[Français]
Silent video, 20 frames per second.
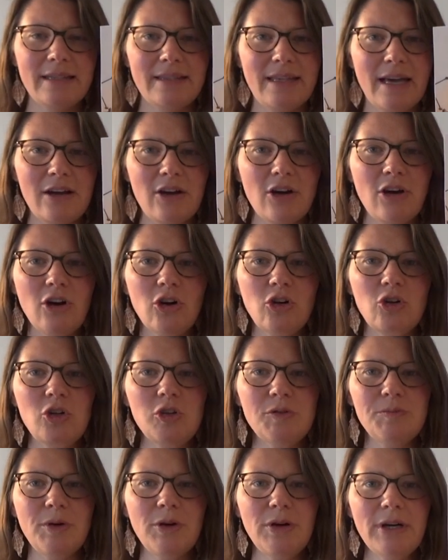D'accord
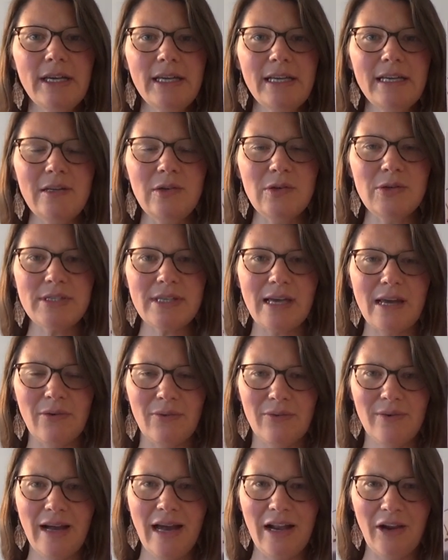Comment est le
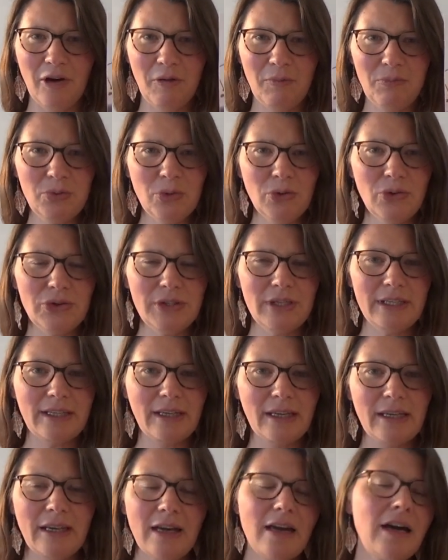salon Alors, pour le
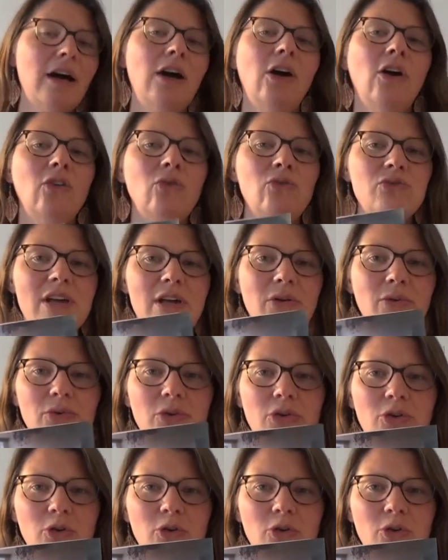décrire, nous allons le